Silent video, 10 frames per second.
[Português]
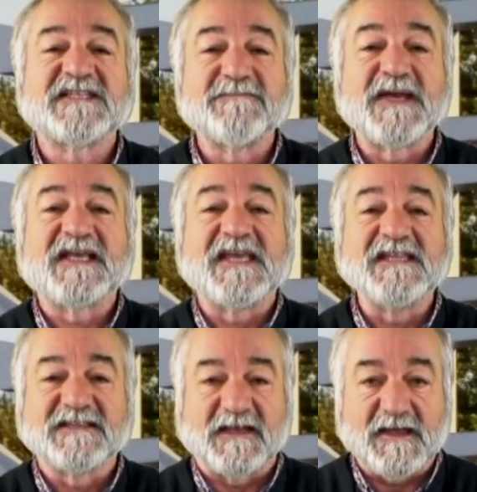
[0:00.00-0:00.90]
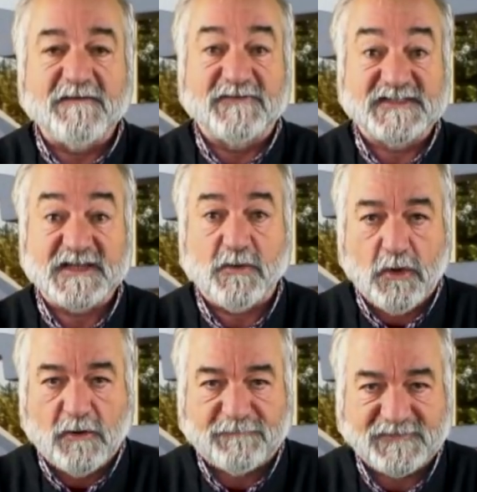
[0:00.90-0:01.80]
15 versão
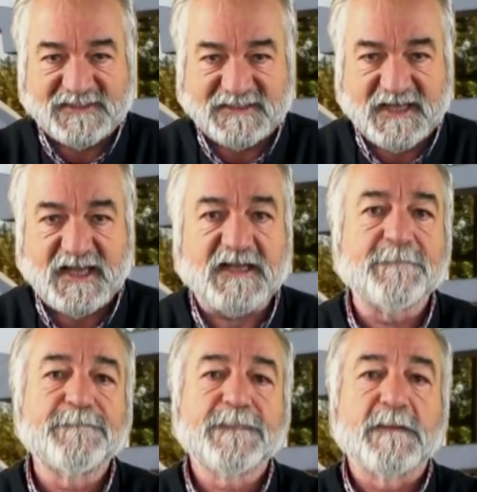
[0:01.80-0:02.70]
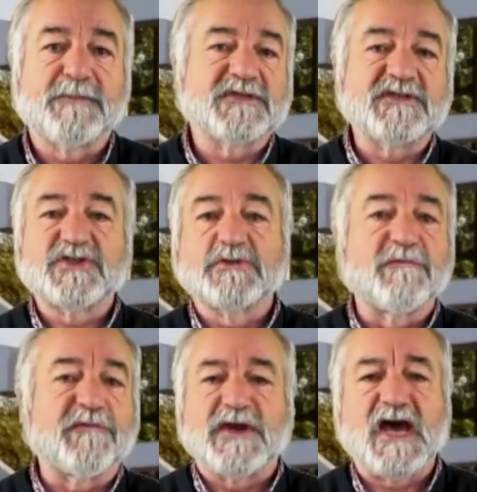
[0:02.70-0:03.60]
oficial, portanto isto não
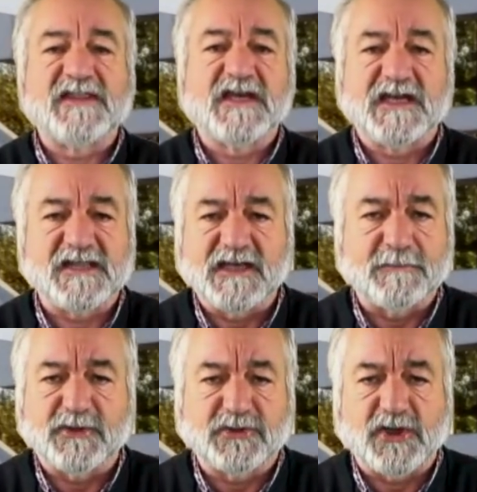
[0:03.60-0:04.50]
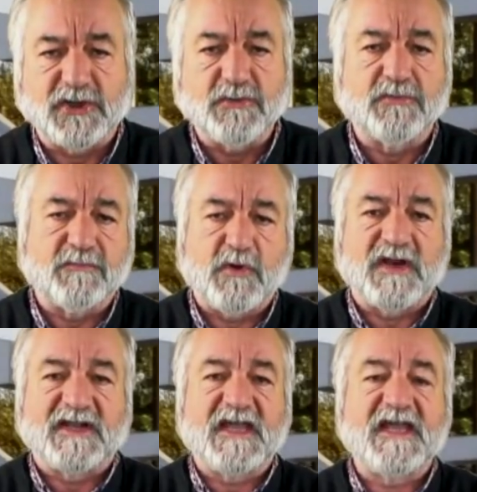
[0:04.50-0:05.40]
foi nada criado em laboratório nenhum,
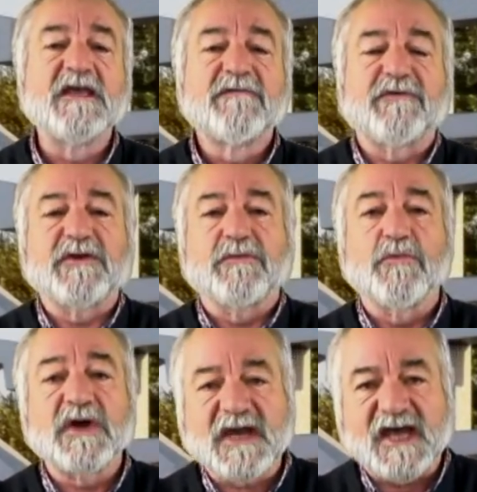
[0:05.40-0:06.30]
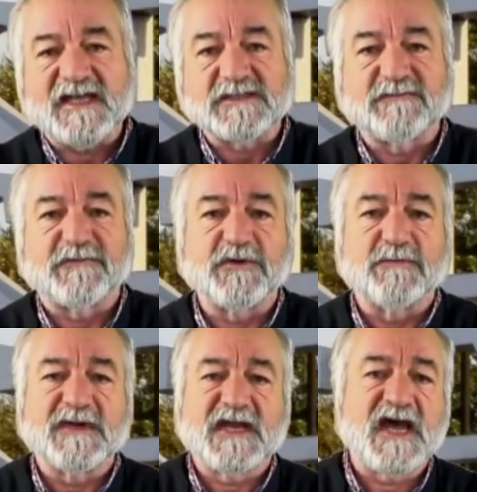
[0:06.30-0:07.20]
qualquer, foi um acaso, foi no
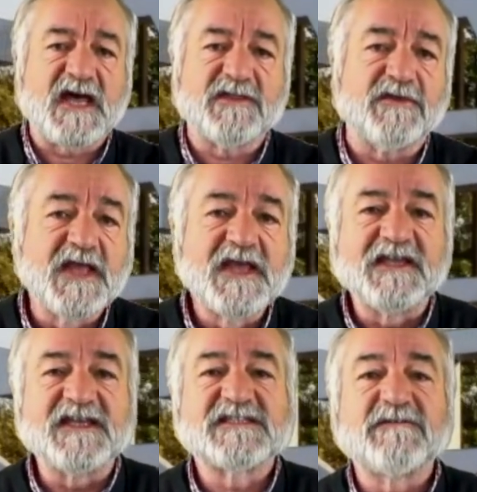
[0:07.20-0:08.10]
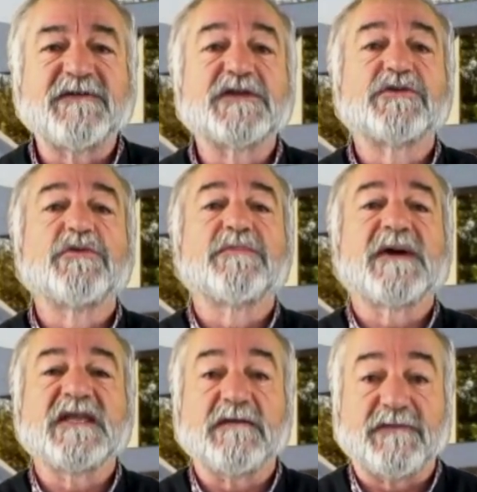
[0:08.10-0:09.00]
mercado, e assim fica tudo
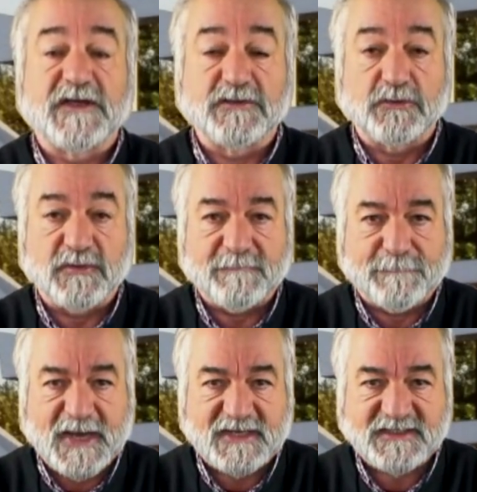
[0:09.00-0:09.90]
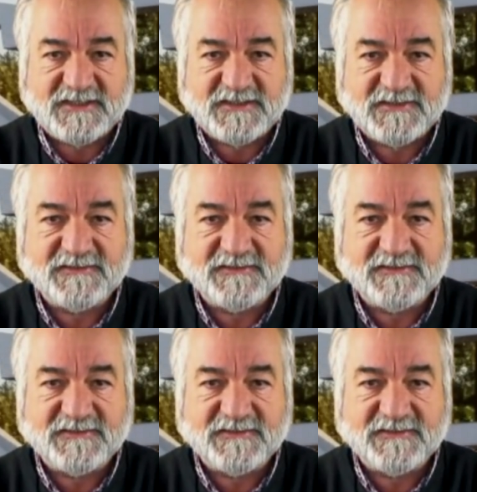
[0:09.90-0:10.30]
bem e fica tudo em paz.